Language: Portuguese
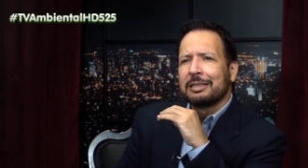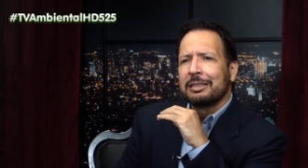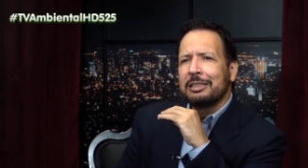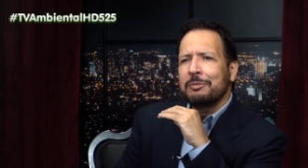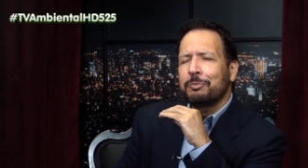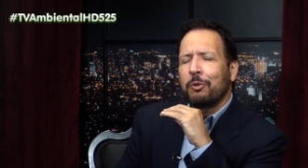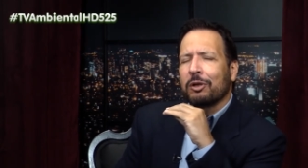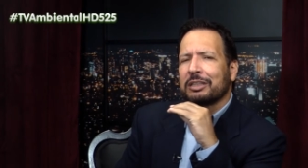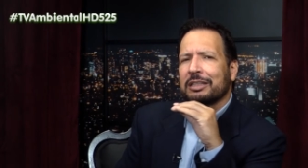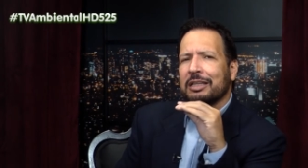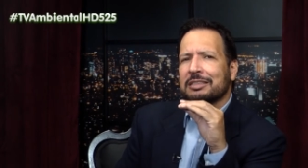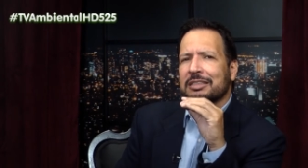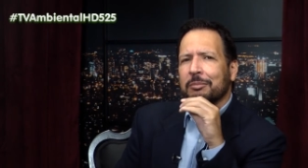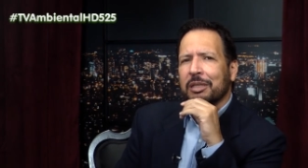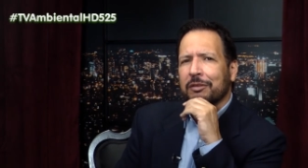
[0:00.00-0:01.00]

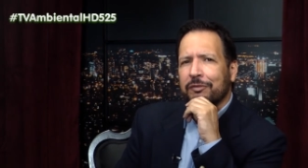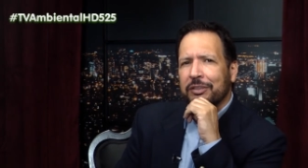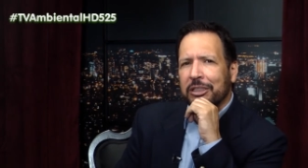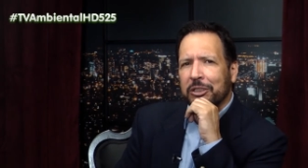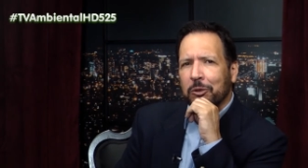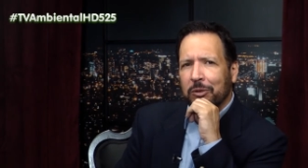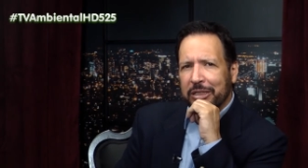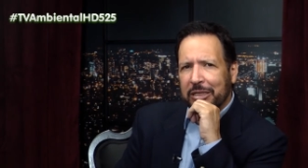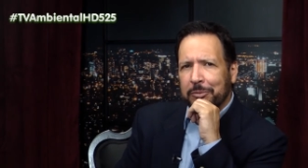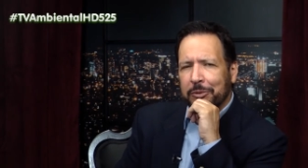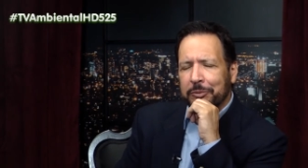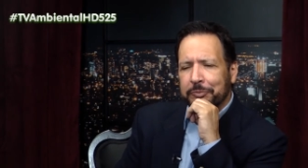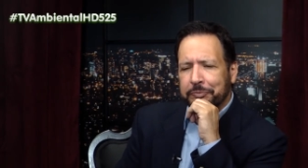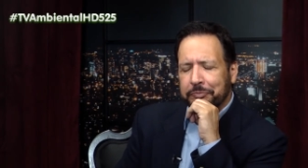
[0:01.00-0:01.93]
importantes da minha vida que eu lembro